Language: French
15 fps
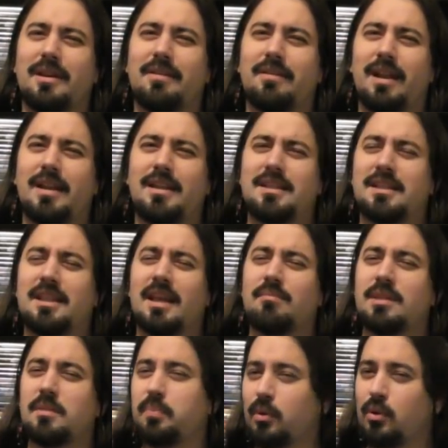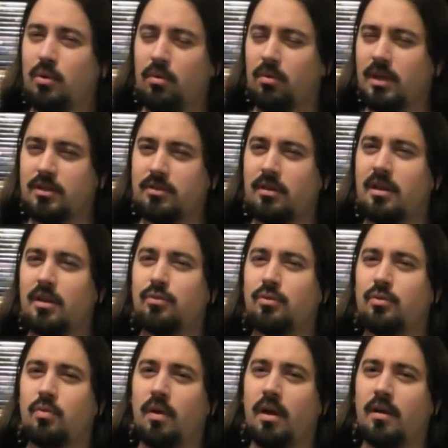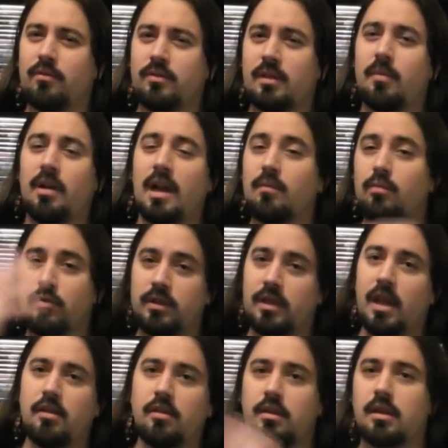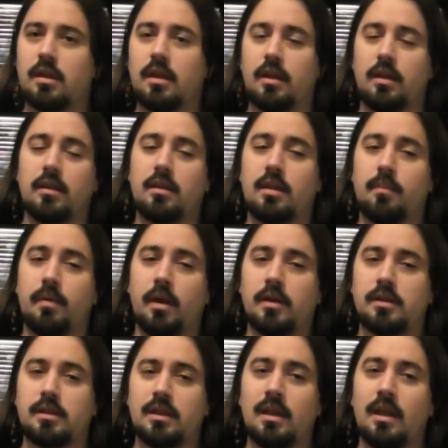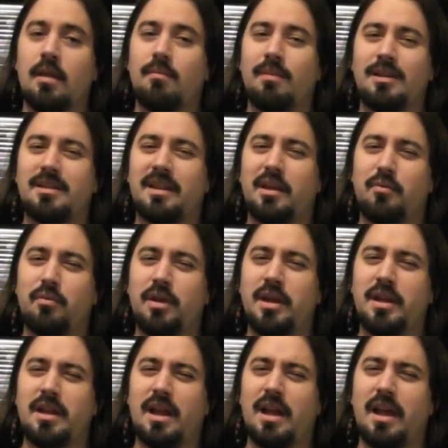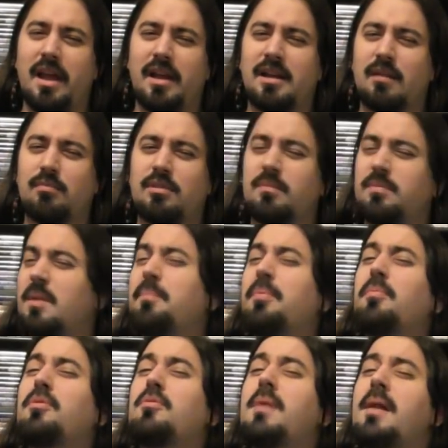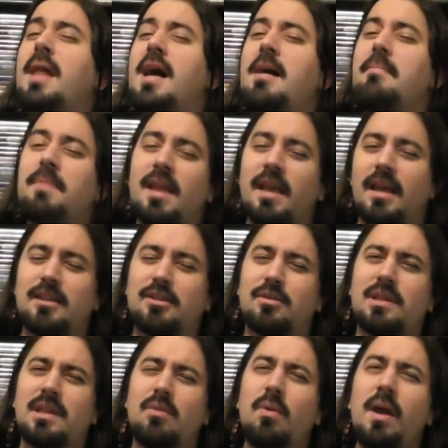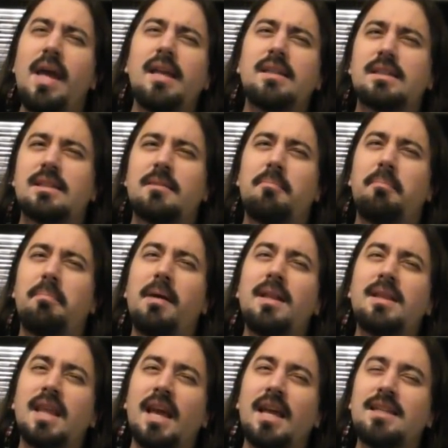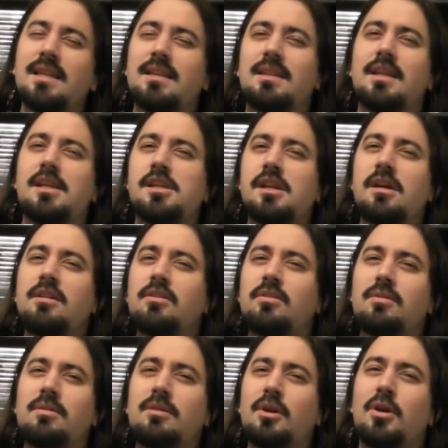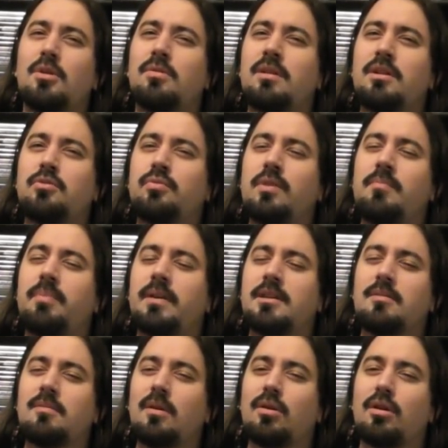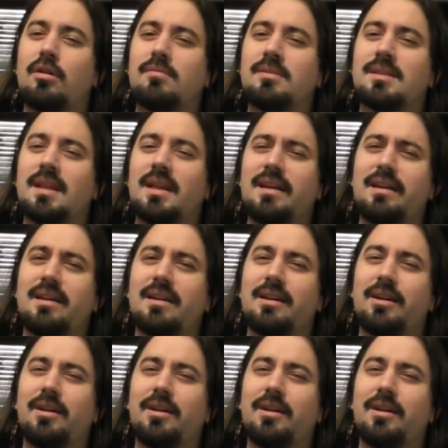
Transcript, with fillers: voilà, ils étaient un petit peu cons les soldats du coin, notamment la montagne qui est, qui est par ici. Mais Taïwi est un tout petit peu plus malin et se dit ouais c'est pas très intelligent de, les tuer bêtement comme ça